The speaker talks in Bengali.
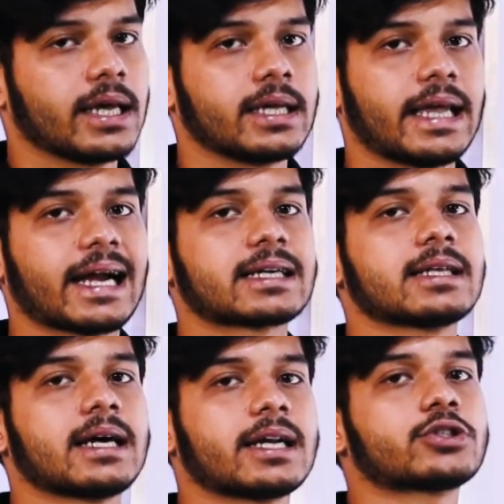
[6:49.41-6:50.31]
এই
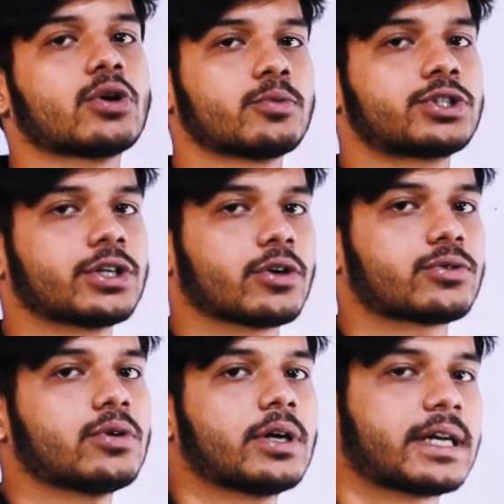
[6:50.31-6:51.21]
একটা ধারার সমষ্টি
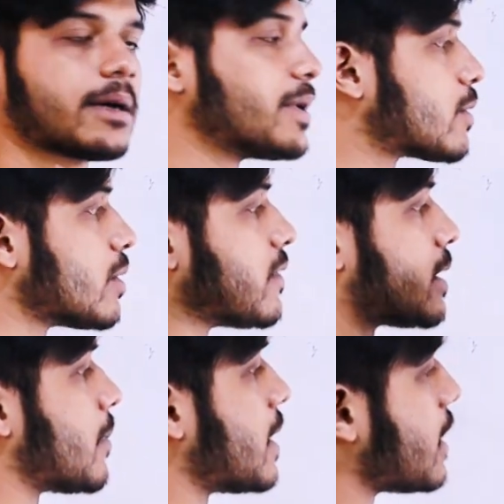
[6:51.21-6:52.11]
কত এটা বের করে
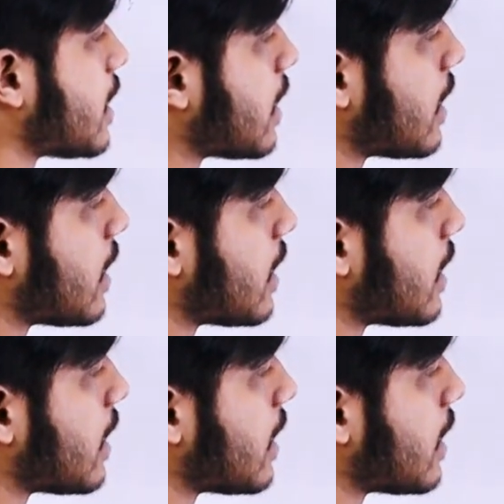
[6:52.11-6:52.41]
ফেলতে পারি